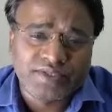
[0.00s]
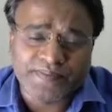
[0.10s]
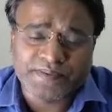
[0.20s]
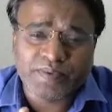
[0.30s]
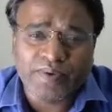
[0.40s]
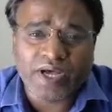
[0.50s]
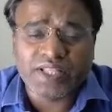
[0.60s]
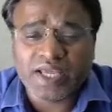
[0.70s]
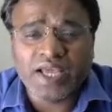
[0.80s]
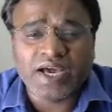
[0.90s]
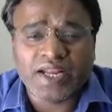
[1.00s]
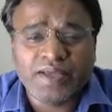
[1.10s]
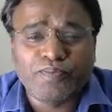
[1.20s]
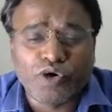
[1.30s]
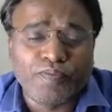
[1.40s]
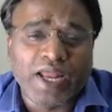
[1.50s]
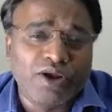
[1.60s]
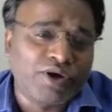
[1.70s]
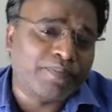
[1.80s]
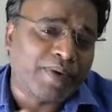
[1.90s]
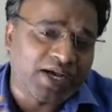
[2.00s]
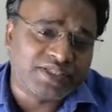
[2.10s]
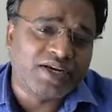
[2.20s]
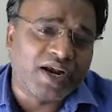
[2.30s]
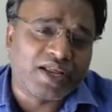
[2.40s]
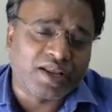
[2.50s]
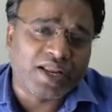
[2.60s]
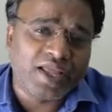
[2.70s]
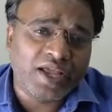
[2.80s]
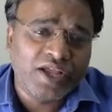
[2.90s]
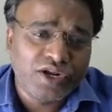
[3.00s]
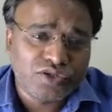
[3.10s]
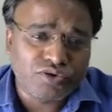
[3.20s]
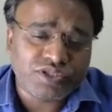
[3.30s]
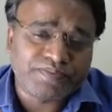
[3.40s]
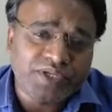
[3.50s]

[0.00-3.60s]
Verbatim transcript: सबसे बड़ी बात है कि अगर ये बुक वैल्यू के पास ही ट्रेड कर रही है तो सबसे